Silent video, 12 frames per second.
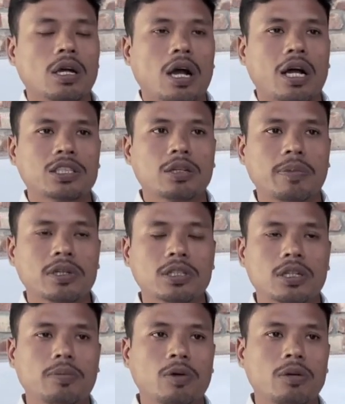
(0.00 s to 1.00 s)
আশেপাশে
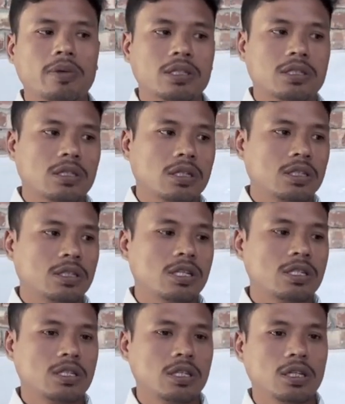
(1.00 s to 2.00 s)
পরিবেশ
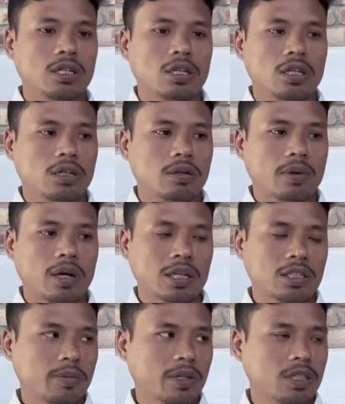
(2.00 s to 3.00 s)
সৃষ্টি
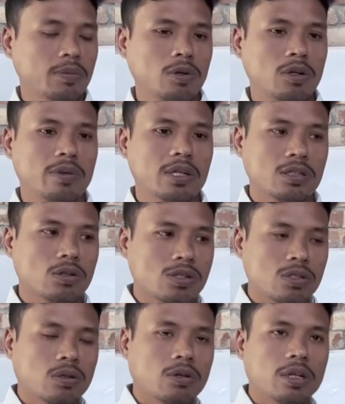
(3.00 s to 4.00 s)
আশেপাশে পরিবেশ নষ্ট
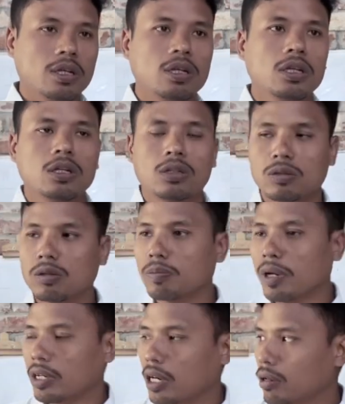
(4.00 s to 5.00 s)
করে
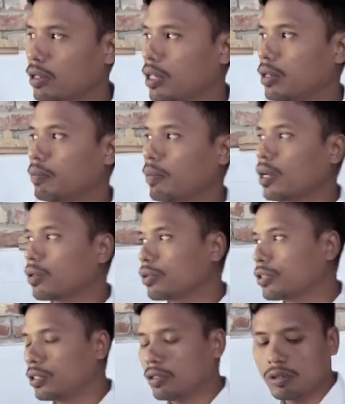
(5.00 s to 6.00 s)
ধূমপান কারণে বায়ু
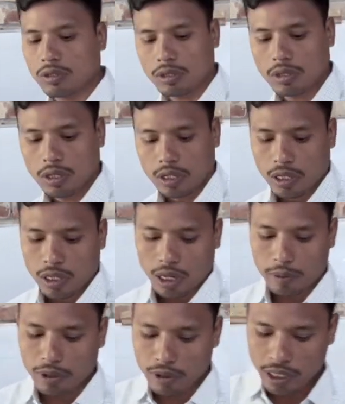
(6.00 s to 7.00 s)
দূষিত হয়
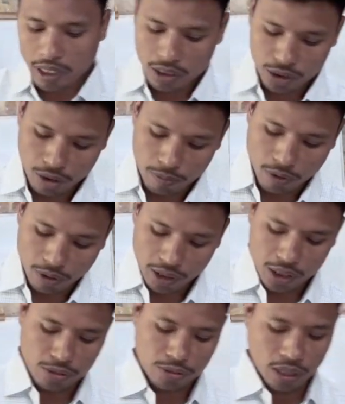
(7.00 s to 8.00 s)
আমরা এই সব অনেক
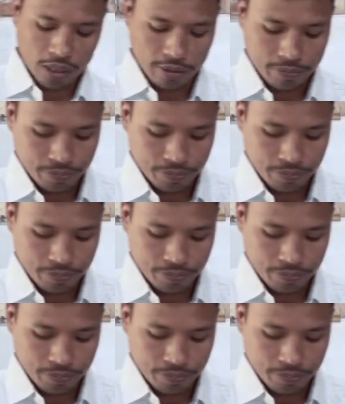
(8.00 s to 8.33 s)
কিছু জানি